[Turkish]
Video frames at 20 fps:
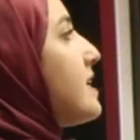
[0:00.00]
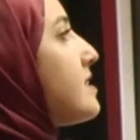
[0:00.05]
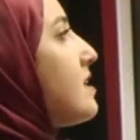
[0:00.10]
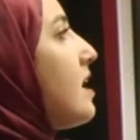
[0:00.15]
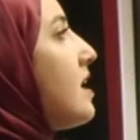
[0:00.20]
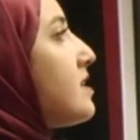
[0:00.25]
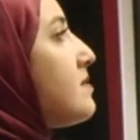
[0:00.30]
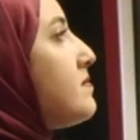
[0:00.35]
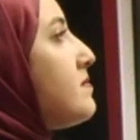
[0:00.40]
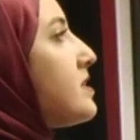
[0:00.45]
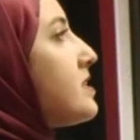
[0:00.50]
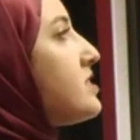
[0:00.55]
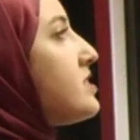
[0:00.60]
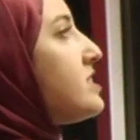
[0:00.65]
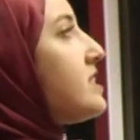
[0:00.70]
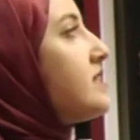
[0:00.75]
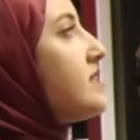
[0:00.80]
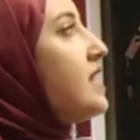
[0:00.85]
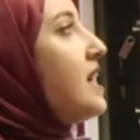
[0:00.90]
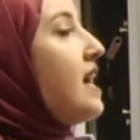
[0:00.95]
dağıtmak
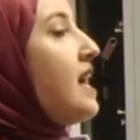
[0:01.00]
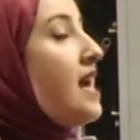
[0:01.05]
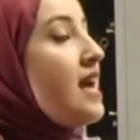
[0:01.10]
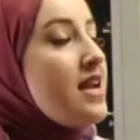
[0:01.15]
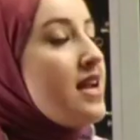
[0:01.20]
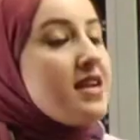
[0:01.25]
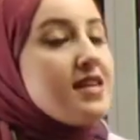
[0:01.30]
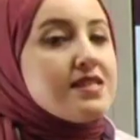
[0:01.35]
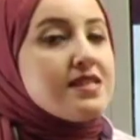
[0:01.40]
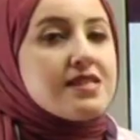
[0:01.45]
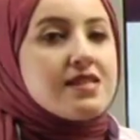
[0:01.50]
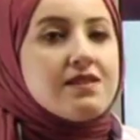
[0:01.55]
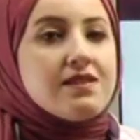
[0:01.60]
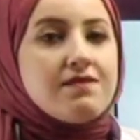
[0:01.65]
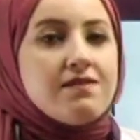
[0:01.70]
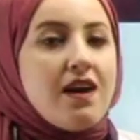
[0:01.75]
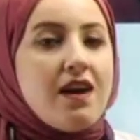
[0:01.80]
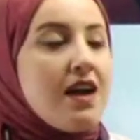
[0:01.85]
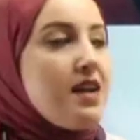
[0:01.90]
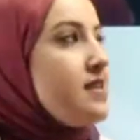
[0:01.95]
için Elazığ
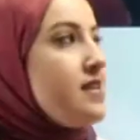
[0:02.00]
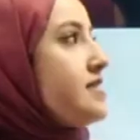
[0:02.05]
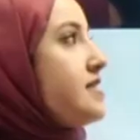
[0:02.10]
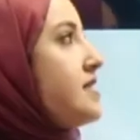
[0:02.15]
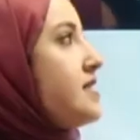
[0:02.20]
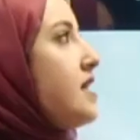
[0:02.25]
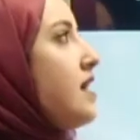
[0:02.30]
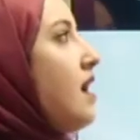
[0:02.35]
valisi